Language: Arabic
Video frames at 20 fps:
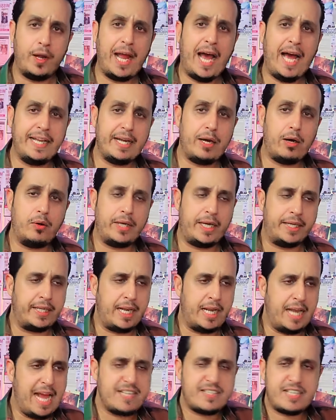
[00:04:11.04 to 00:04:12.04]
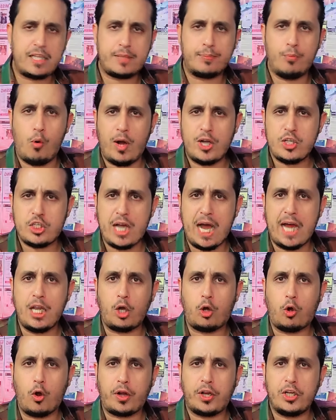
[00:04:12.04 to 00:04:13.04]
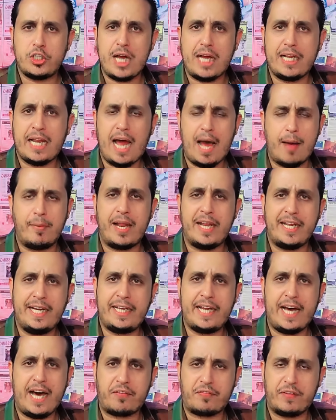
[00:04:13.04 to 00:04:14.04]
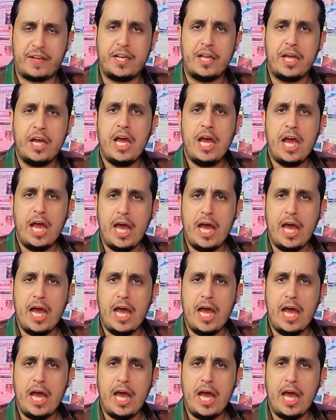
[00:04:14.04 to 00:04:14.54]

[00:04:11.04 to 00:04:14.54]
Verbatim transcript: ونحن يعني ليست موجهه لكل رجال الامن لان احنا عارفين